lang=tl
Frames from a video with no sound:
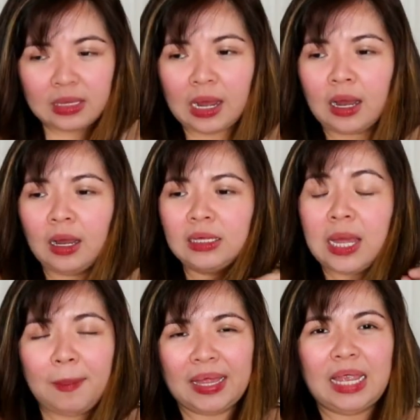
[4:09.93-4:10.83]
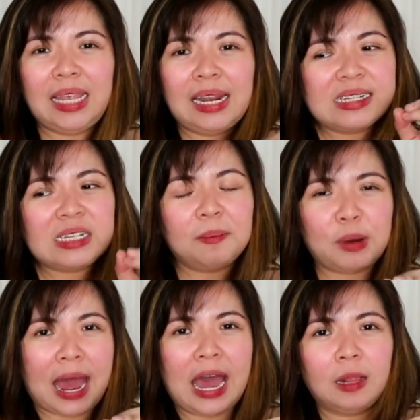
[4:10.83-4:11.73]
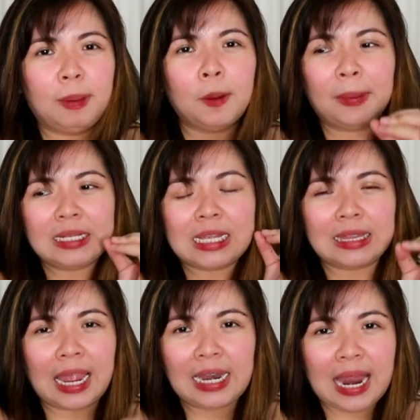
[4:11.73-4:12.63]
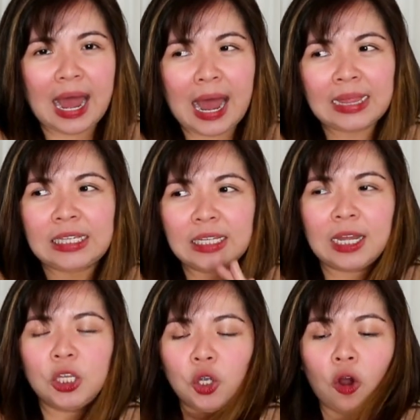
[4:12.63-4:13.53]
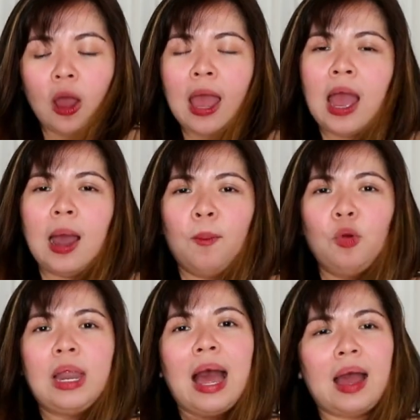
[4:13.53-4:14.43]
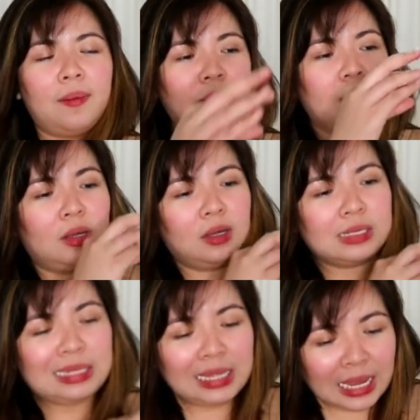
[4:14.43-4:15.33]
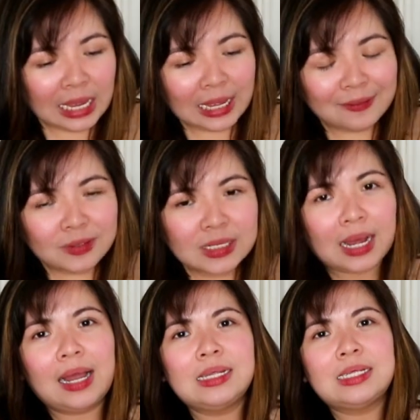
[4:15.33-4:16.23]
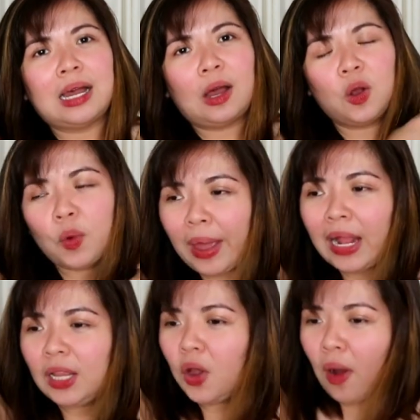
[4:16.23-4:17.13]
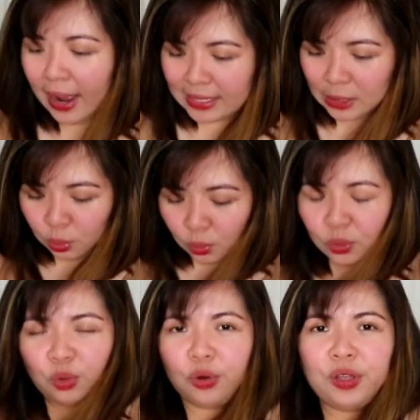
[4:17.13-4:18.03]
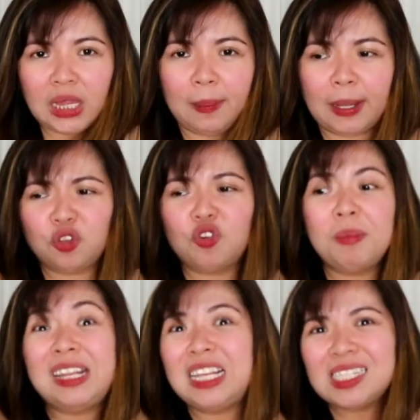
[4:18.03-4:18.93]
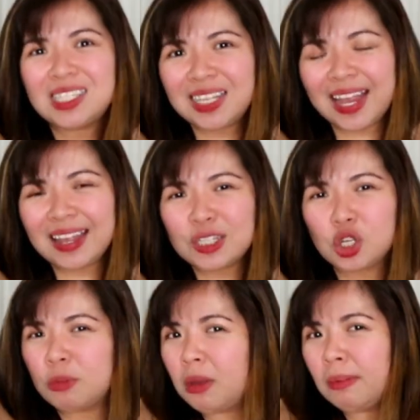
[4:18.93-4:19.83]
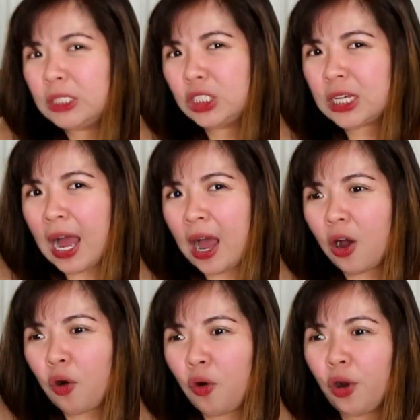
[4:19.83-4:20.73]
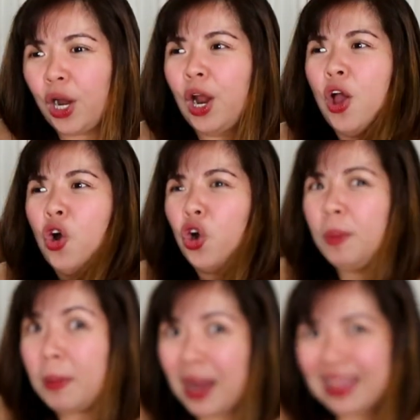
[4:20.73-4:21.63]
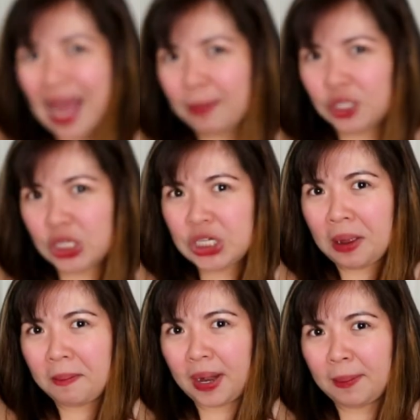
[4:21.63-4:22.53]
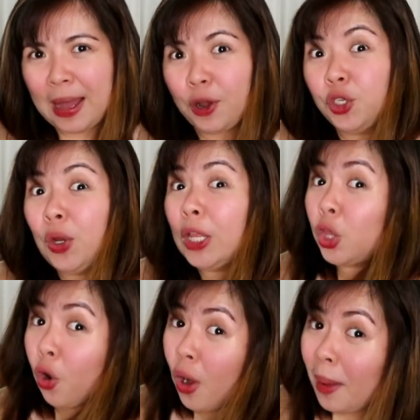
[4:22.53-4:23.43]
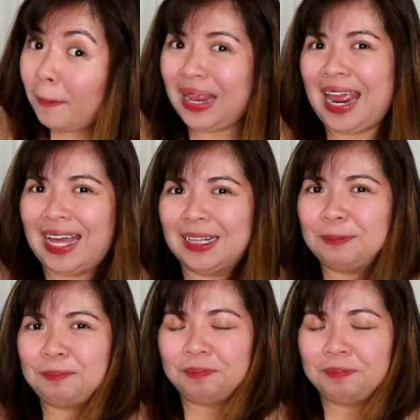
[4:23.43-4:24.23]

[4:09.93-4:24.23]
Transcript: ng damit. Hindi lang sa brand, pero pati sa tela. At titingnan nyo mula sleeves, hanggang sa kwelyo, hanggang sa dulo-dulo ng damit, kumingisnis, kumiman siya, or kung may mga damages, syempre, bago nyo ito bilhin.